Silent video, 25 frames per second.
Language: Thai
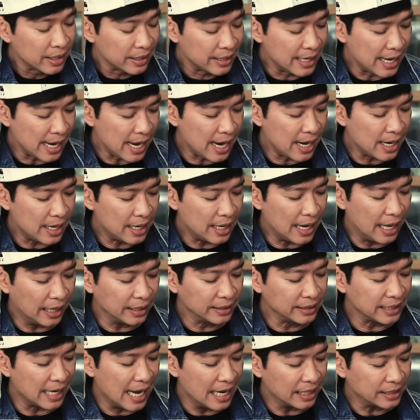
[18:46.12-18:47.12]
องนะฮะหลั
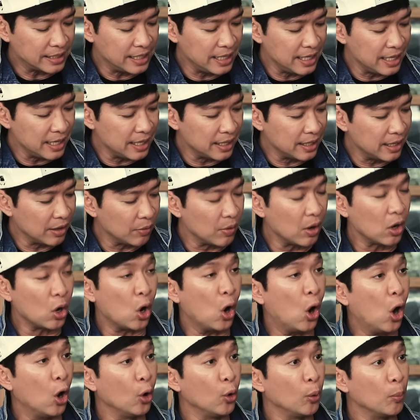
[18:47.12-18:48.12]
งจากที่เรียกว่า
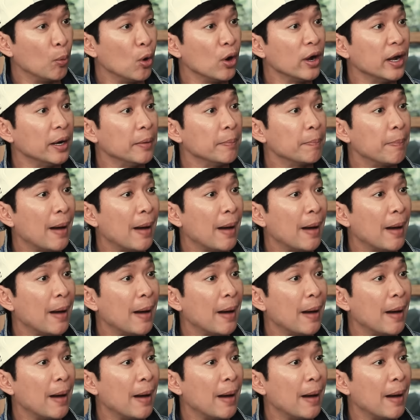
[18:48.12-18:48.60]
ขอหลวงพ่อเงิน